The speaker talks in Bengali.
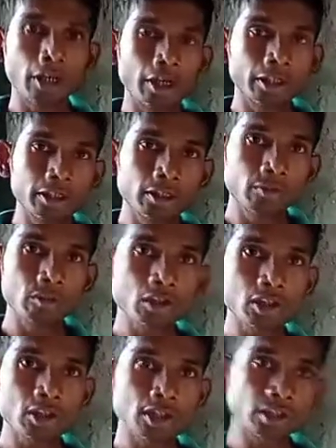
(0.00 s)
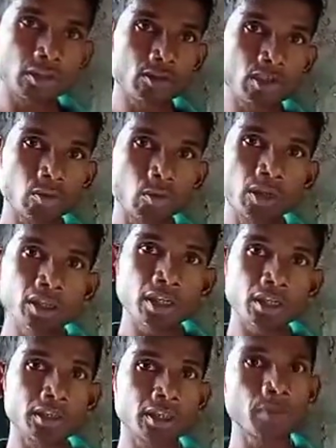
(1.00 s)
কি হচ্ছে সেটা হচ্ছে ওয়েদার
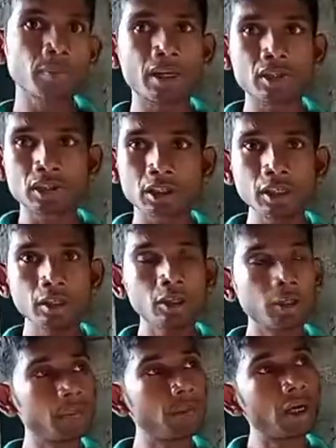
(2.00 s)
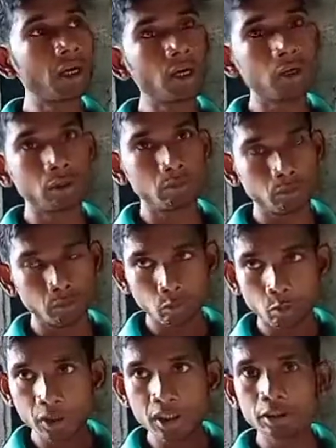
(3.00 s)
থেকে বাঁচতে বা
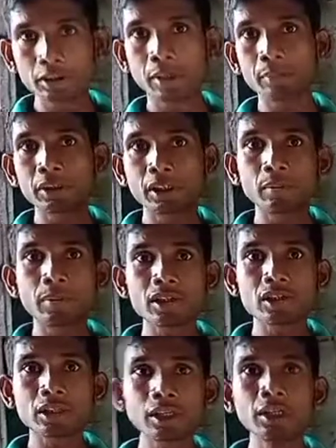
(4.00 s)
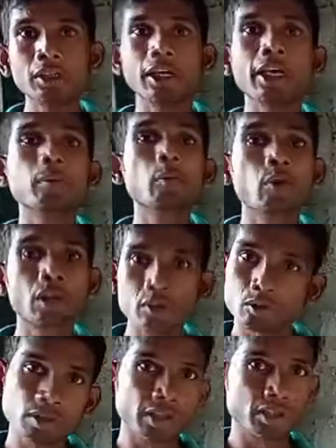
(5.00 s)
কঠিন তাপ থেকে বাঁচতে এই বোরখা
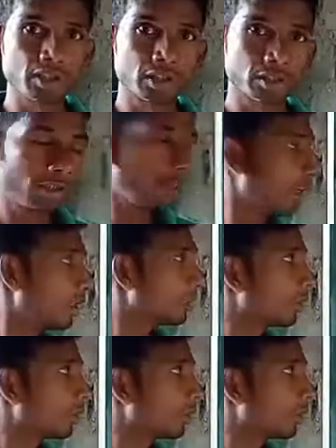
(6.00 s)
চলে এসছে তাহলে